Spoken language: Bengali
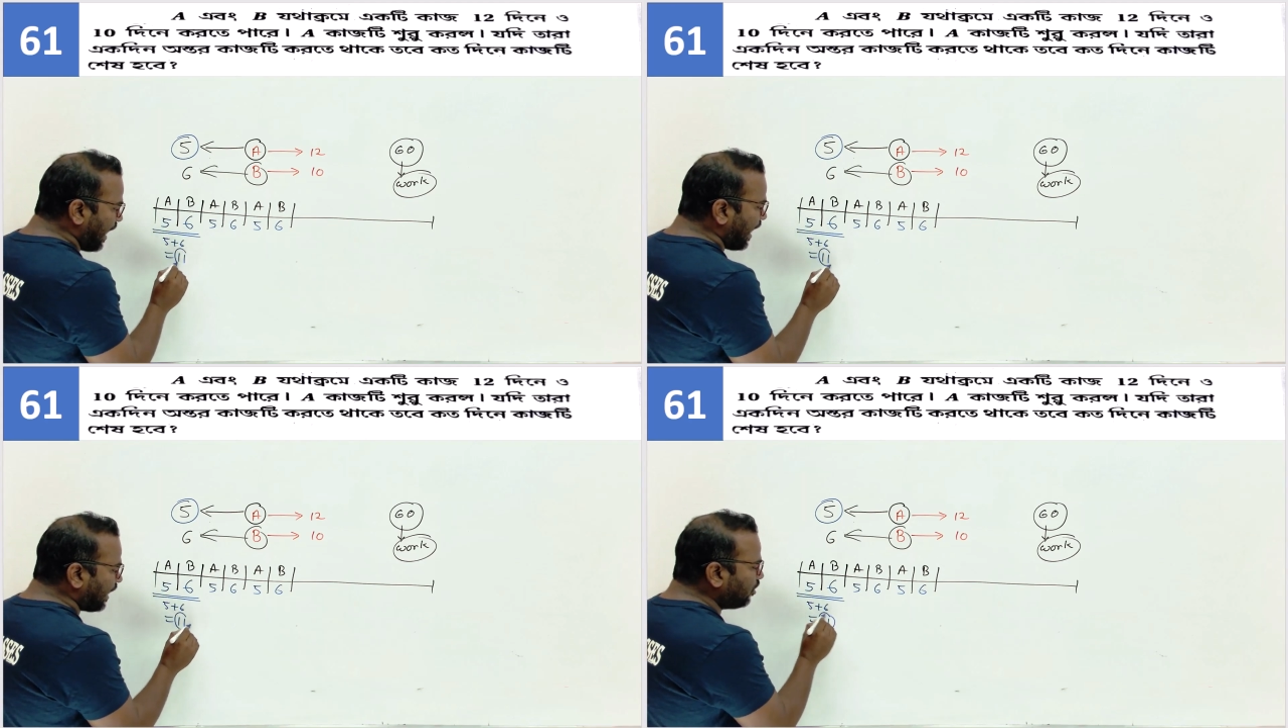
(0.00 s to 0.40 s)

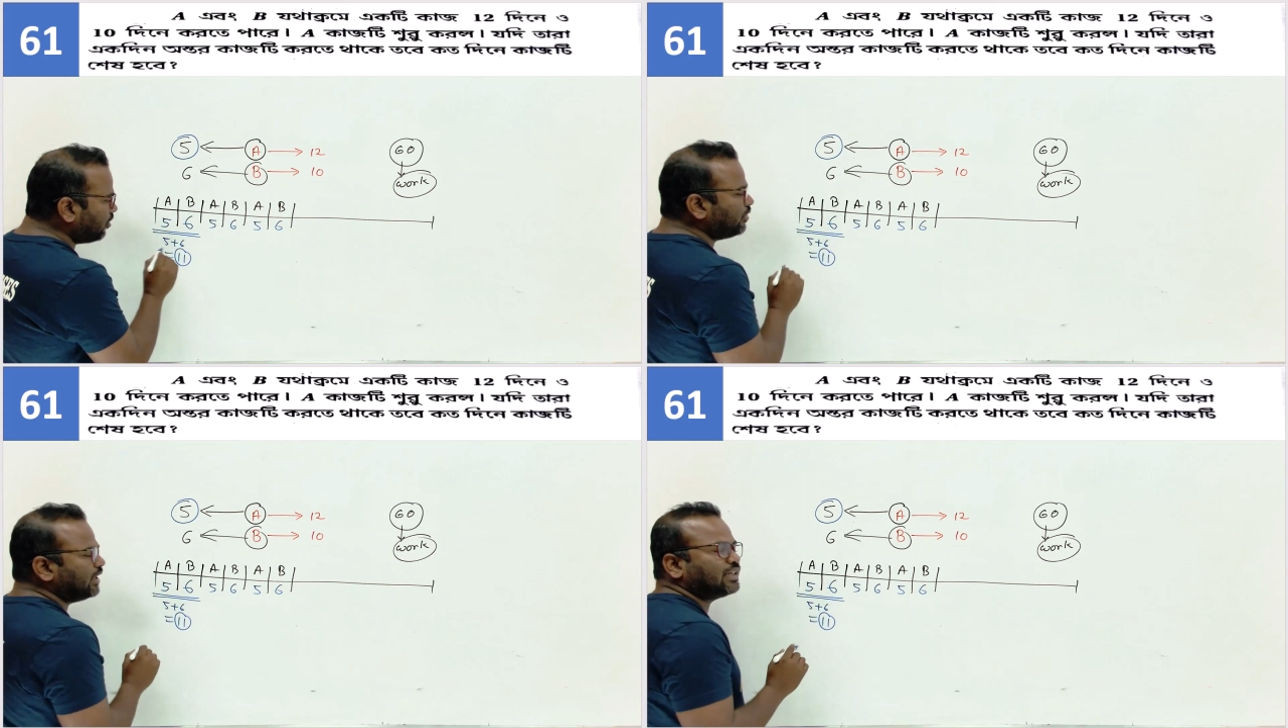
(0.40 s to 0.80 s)
এগারো
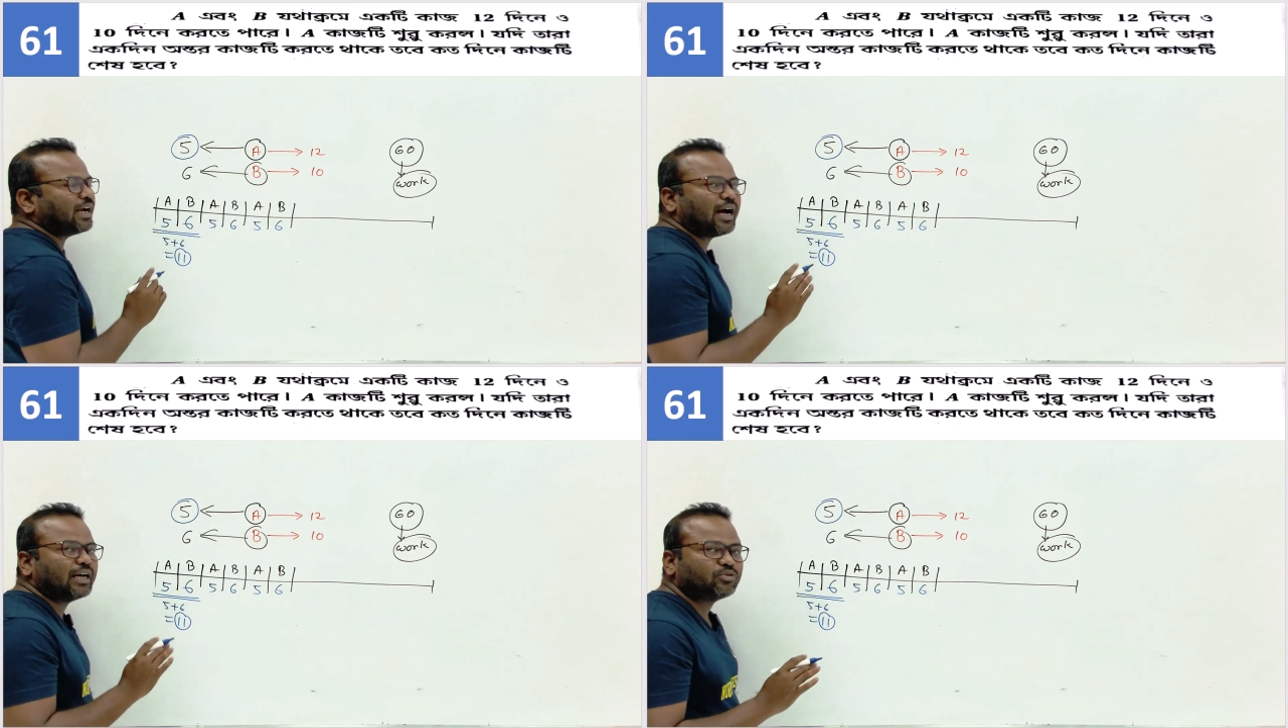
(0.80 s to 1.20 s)
ইউনিট
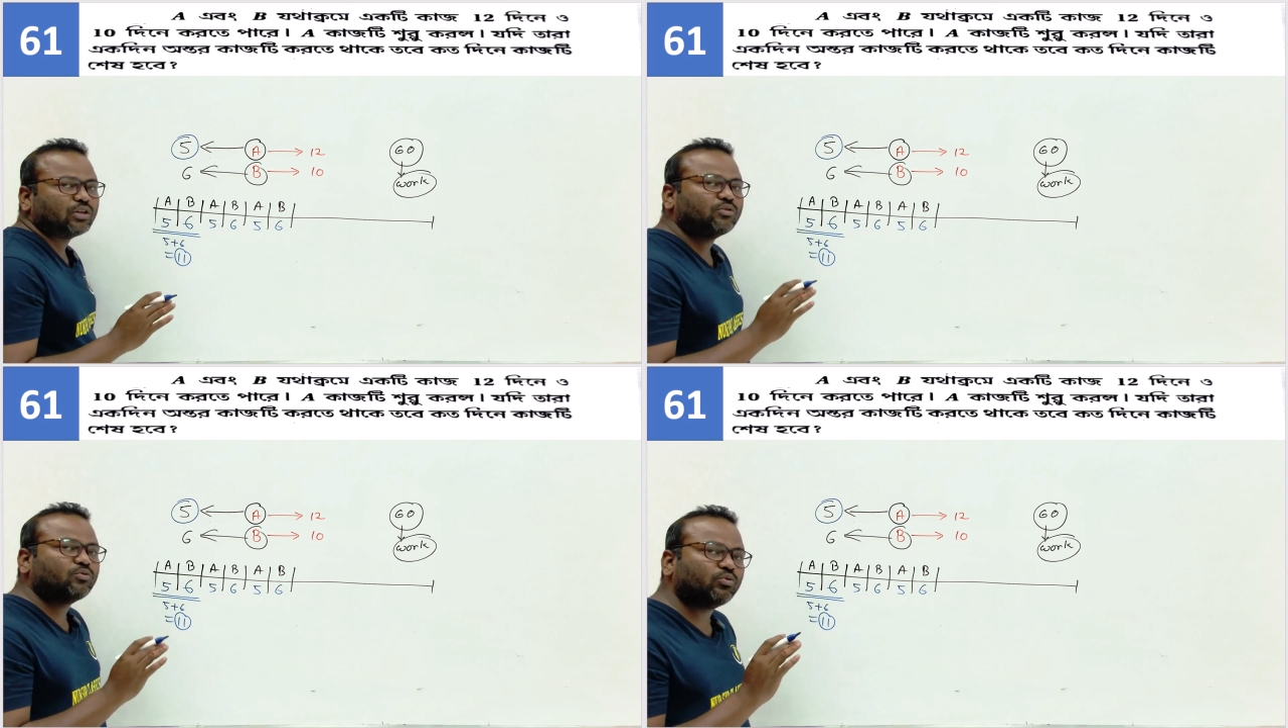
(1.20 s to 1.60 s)
কাজ ওরা
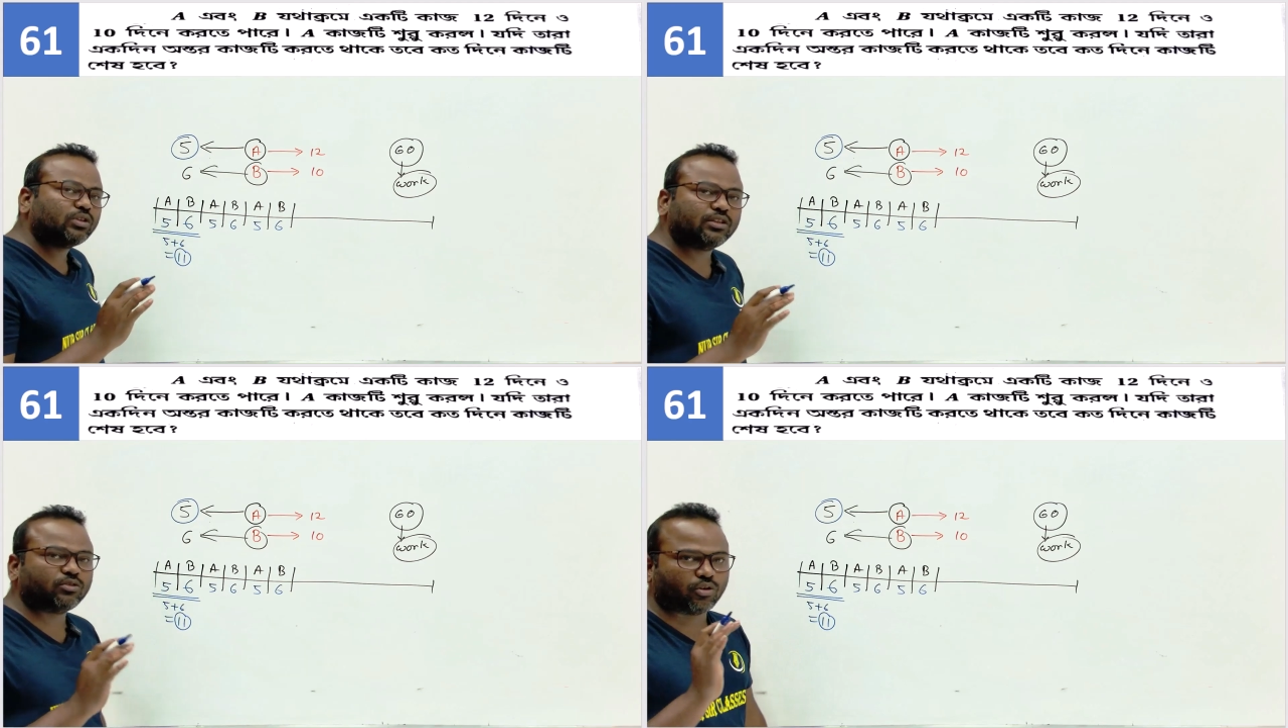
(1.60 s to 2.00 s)

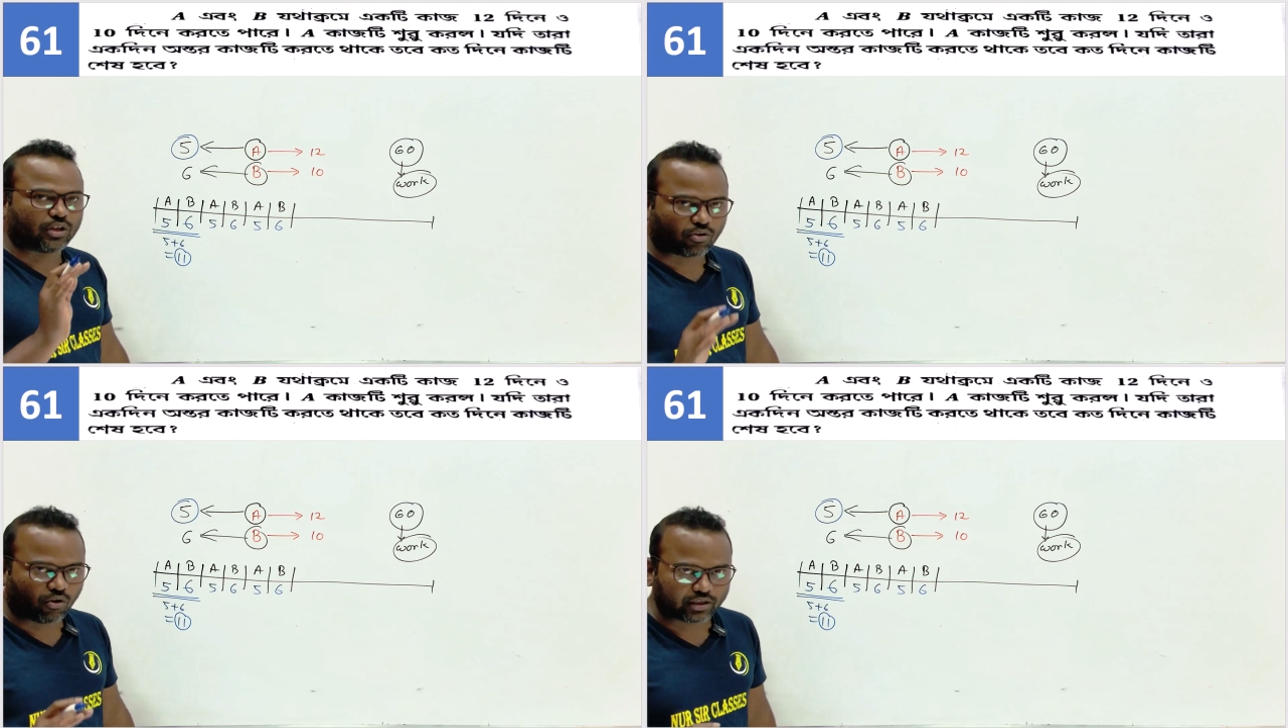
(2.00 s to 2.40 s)
দুদিন ধরে
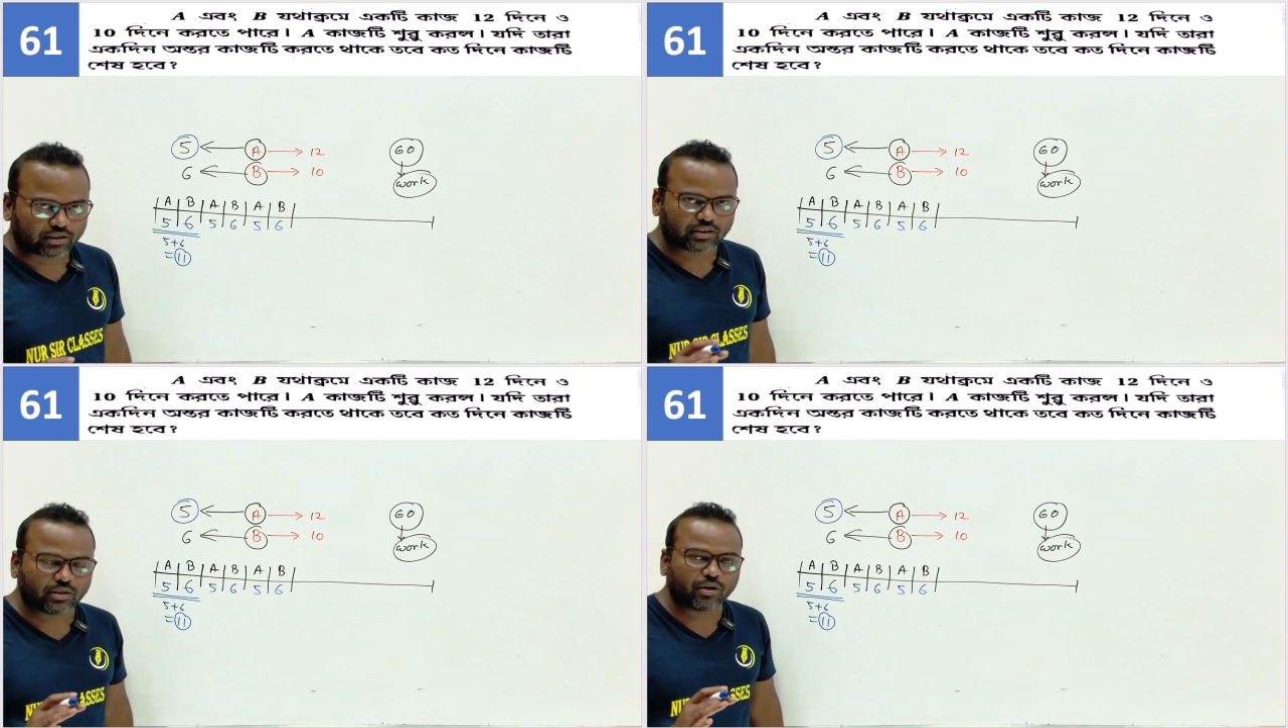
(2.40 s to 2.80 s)
করে
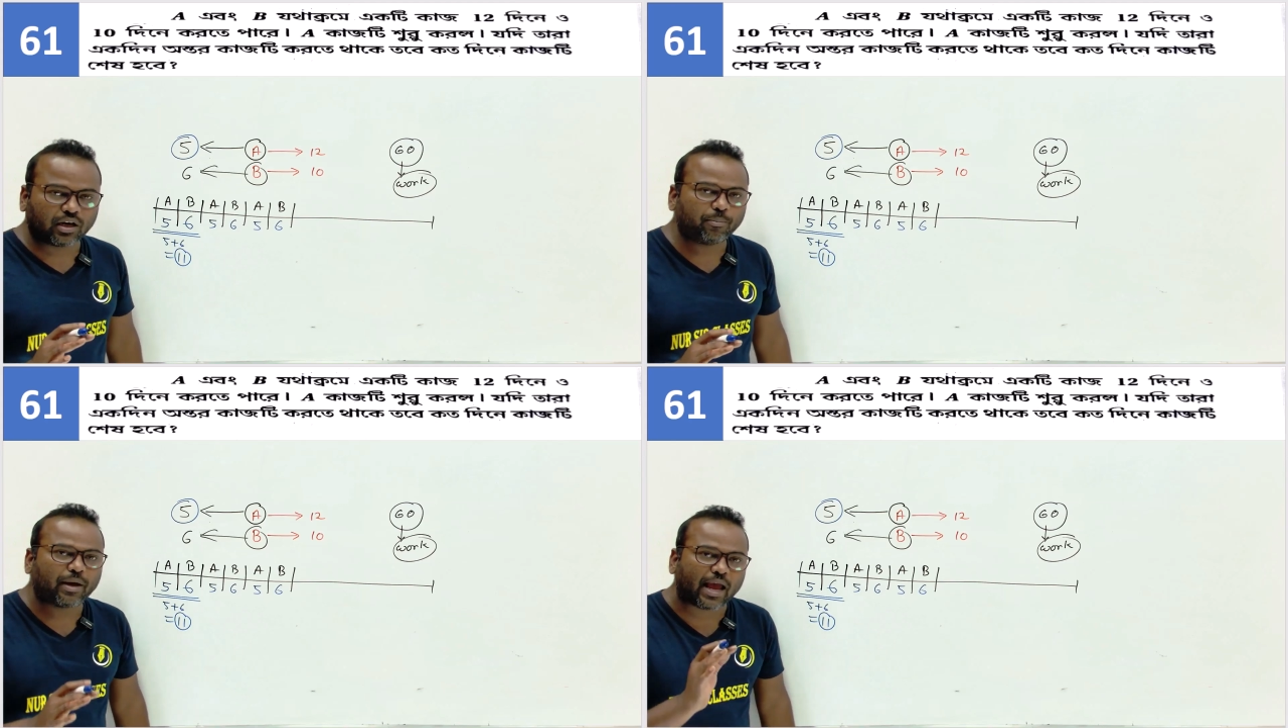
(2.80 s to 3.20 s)
কি
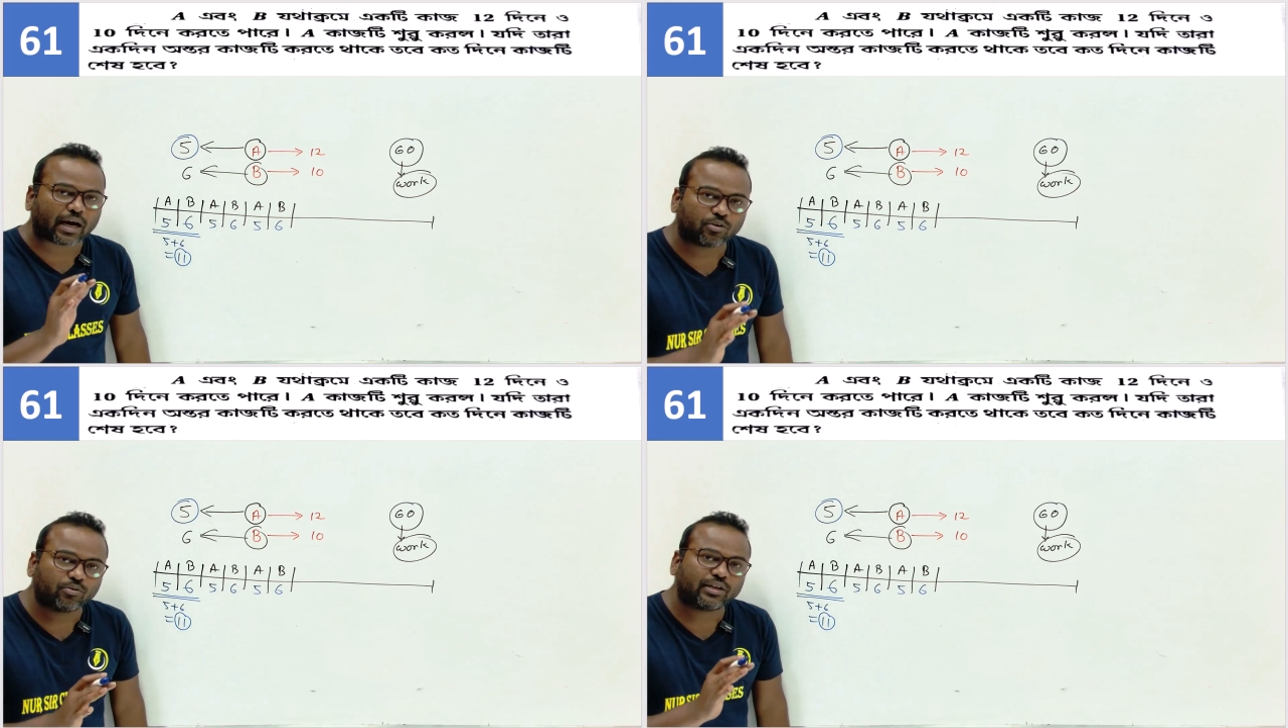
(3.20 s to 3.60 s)
বললাম
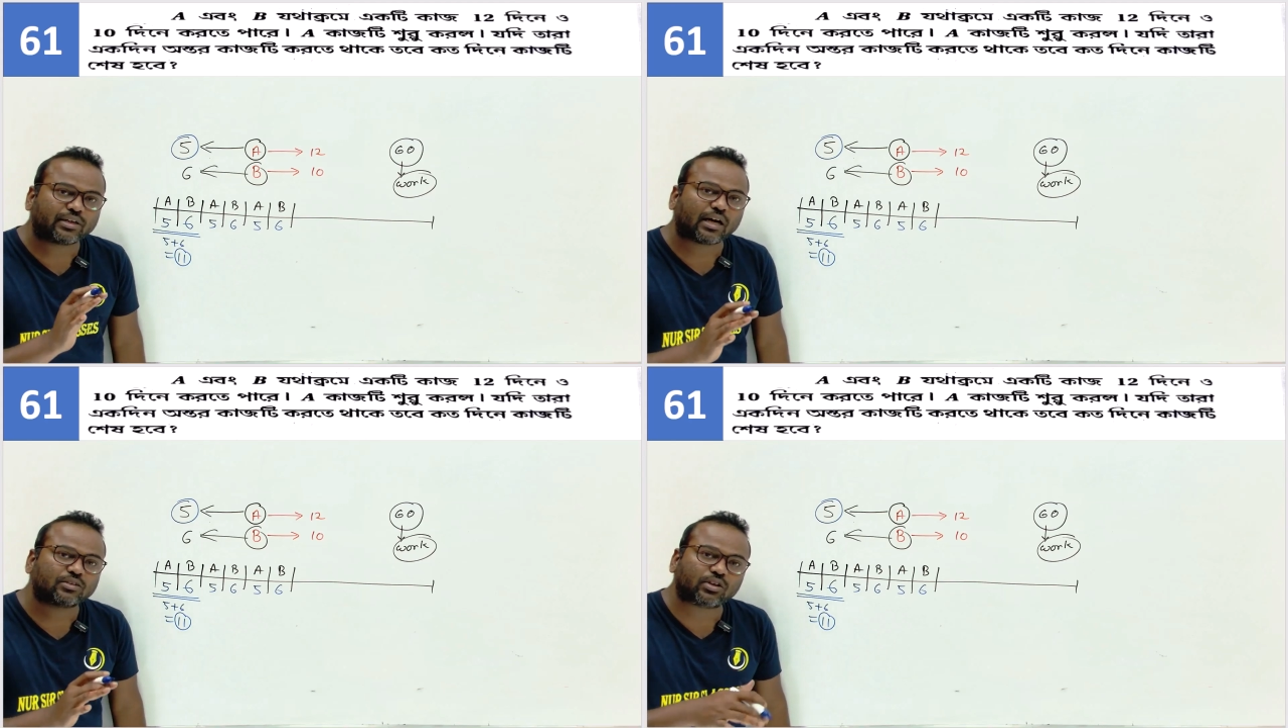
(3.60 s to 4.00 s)
এগারো ইউনিট
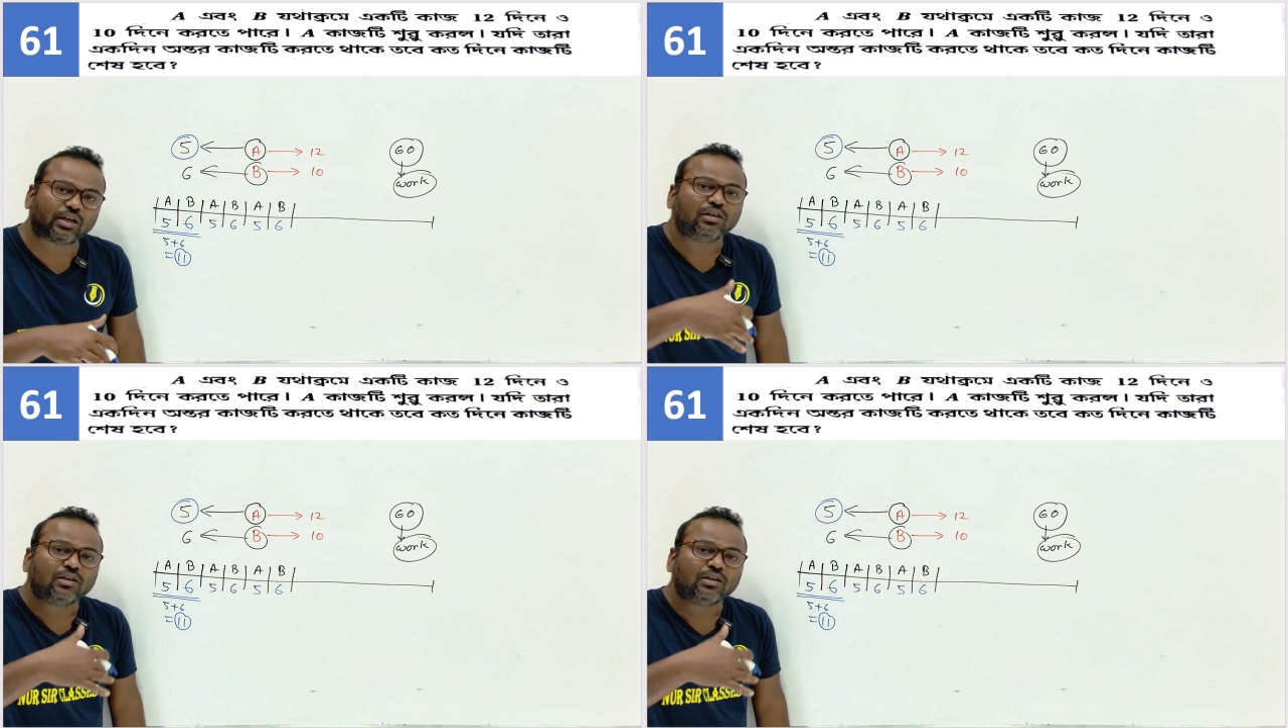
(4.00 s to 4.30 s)
কাজ ওরা